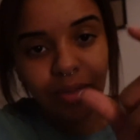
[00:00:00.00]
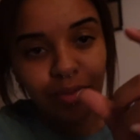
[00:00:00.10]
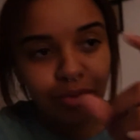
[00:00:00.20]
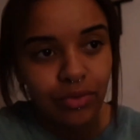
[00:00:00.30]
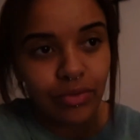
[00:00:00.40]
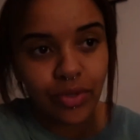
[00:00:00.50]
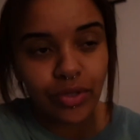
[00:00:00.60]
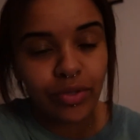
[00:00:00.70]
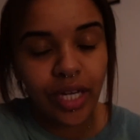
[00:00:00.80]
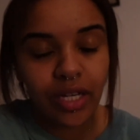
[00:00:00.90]
mon
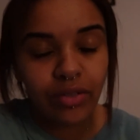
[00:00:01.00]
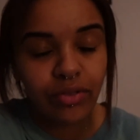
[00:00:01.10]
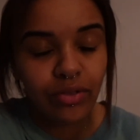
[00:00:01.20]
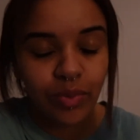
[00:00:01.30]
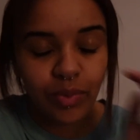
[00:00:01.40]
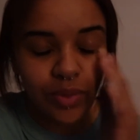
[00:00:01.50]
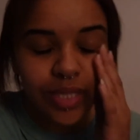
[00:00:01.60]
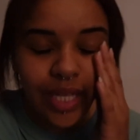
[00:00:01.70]
QR code de mon billet